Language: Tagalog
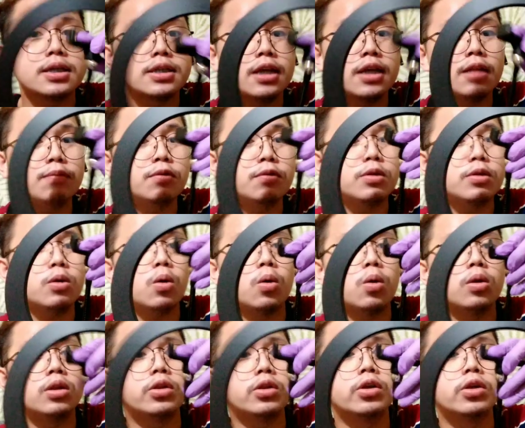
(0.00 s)
cellphone
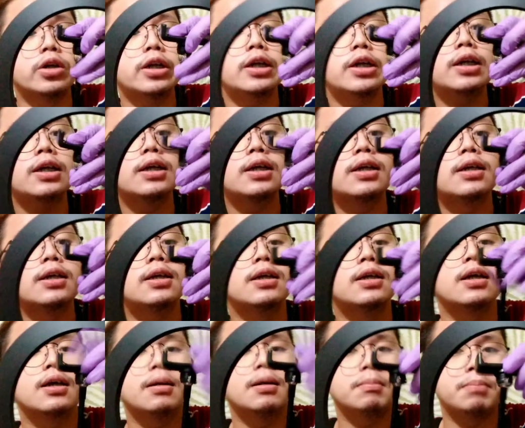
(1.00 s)
holder
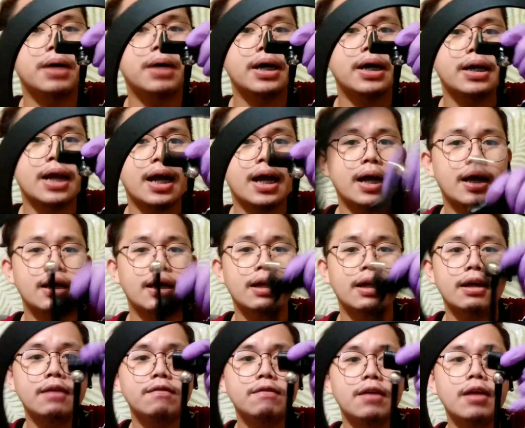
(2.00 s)
para
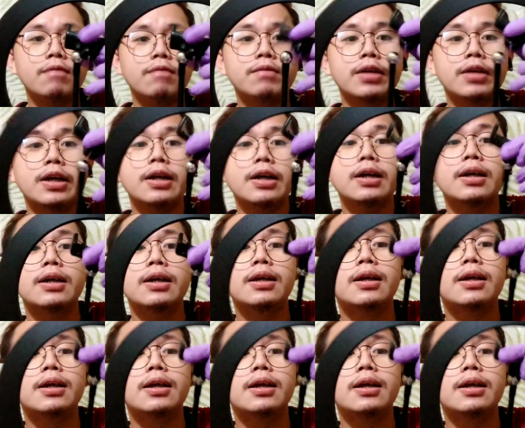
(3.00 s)
if ever